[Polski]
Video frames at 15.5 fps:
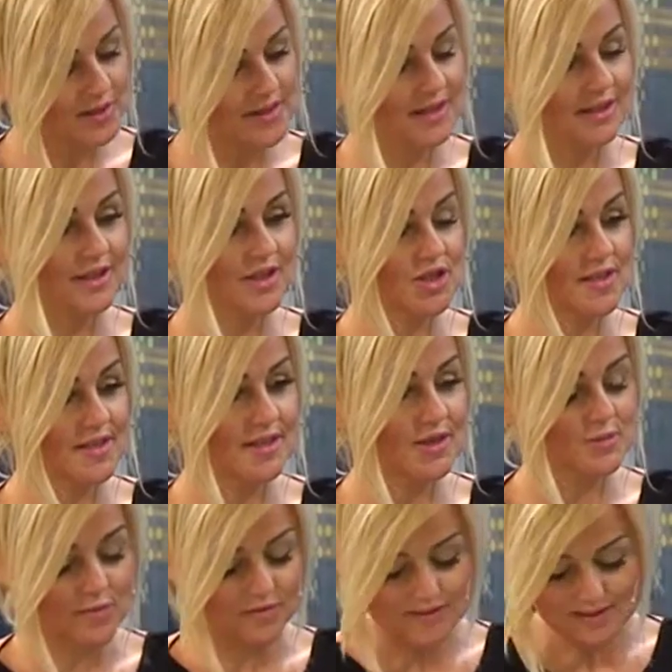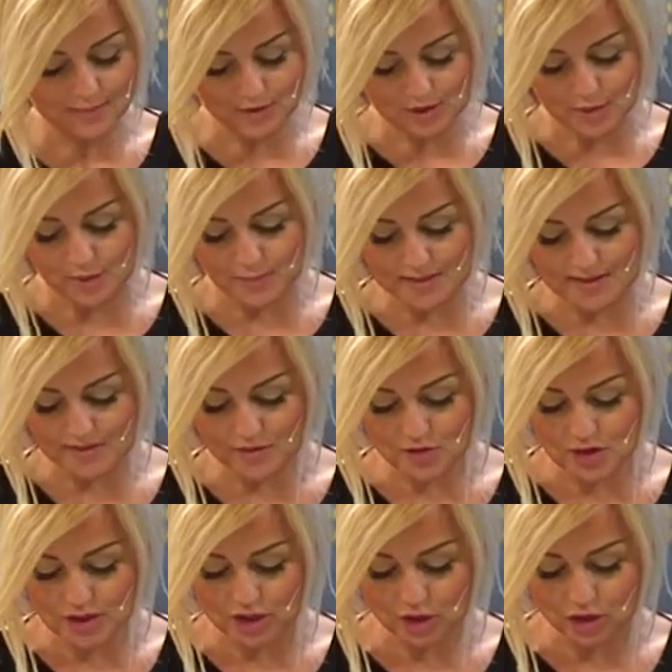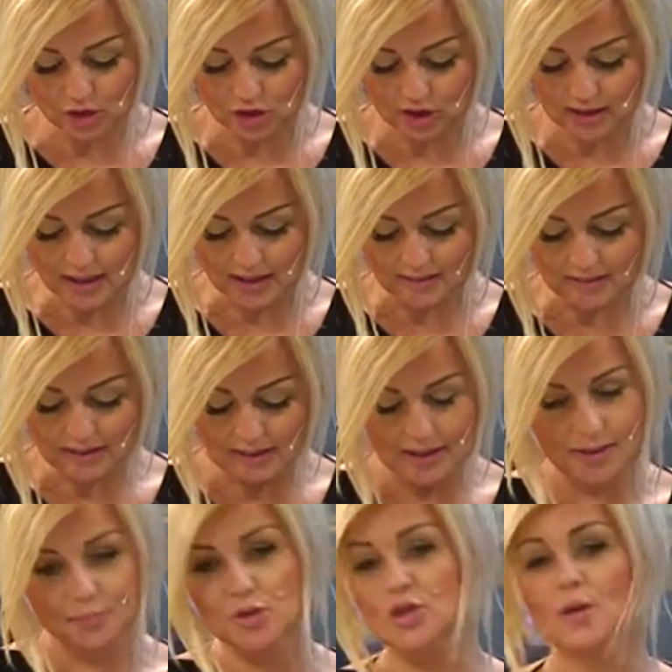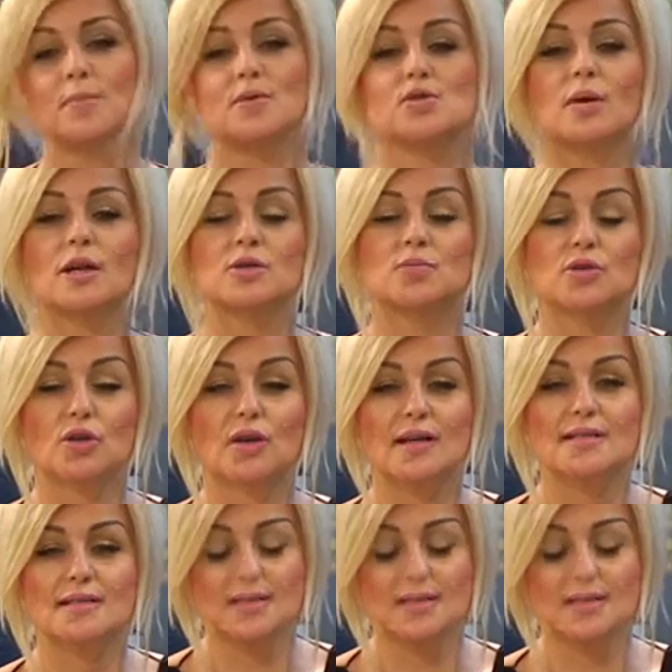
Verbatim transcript: serdecznie za rozmowę. Zapraszamy Państwa wszystkich do kina. Można posłuchać przy okazji